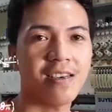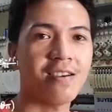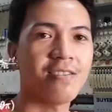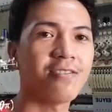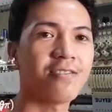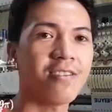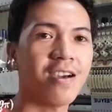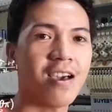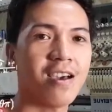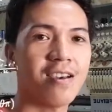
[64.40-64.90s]
eh
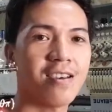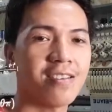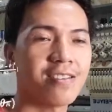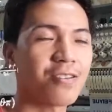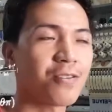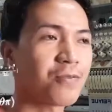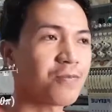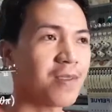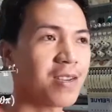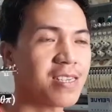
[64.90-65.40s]
nga
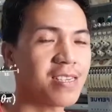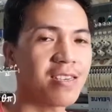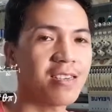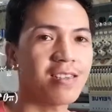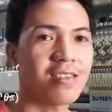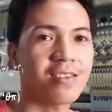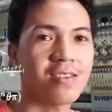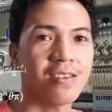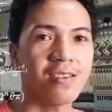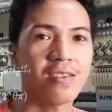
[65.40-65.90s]
itong
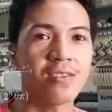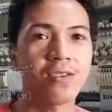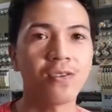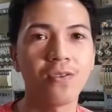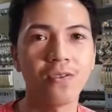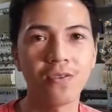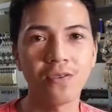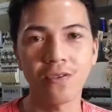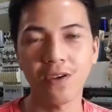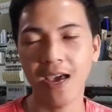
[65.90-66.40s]
machine
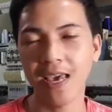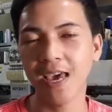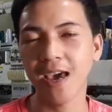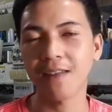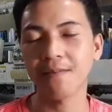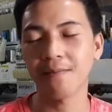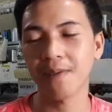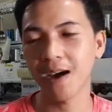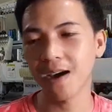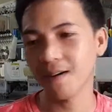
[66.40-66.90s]
so
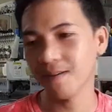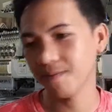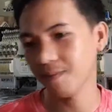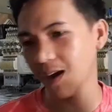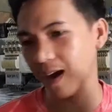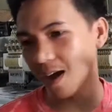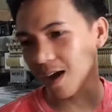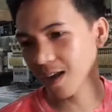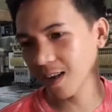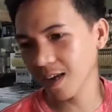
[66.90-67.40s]
ayan ma'am
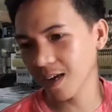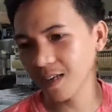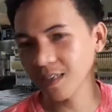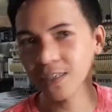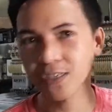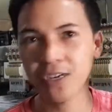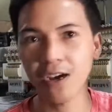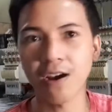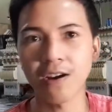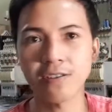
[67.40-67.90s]
Eileen
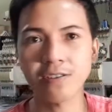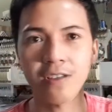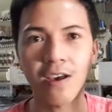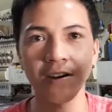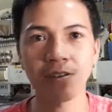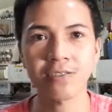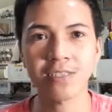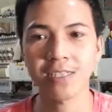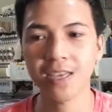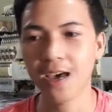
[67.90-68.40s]
shout
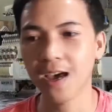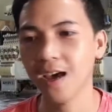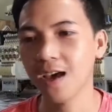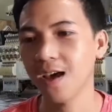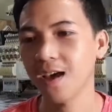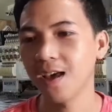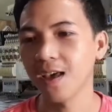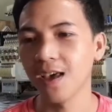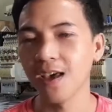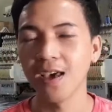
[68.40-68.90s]
out sa